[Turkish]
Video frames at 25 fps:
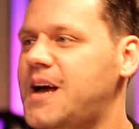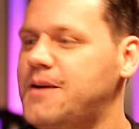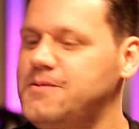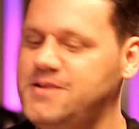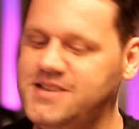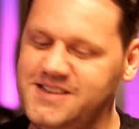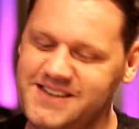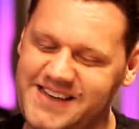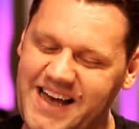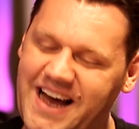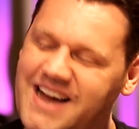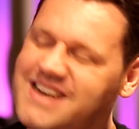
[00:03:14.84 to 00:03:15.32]

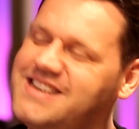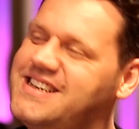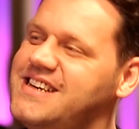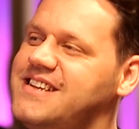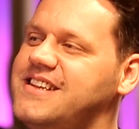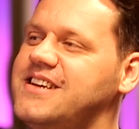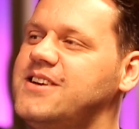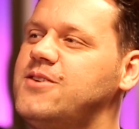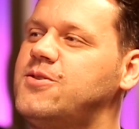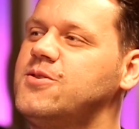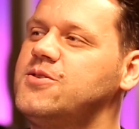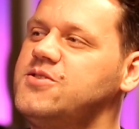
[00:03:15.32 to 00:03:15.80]
Şimdi gerçekten
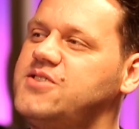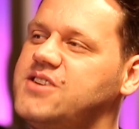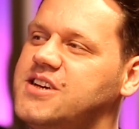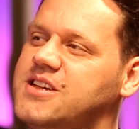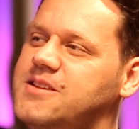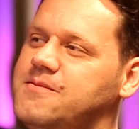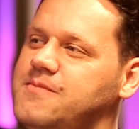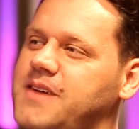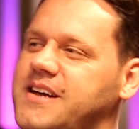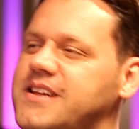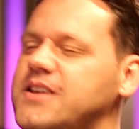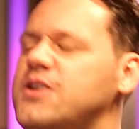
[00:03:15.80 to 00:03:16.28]
yani neyine
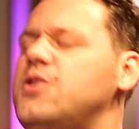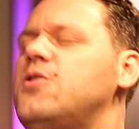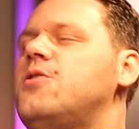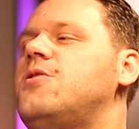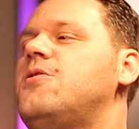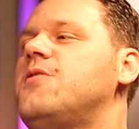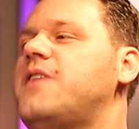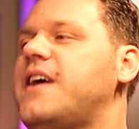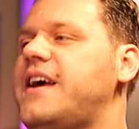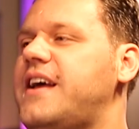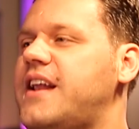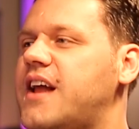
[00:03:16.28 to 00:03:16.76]
güveniyorsun
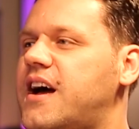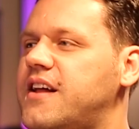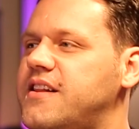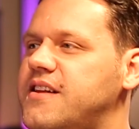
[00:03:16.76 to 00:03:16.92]
hani diyeceğim.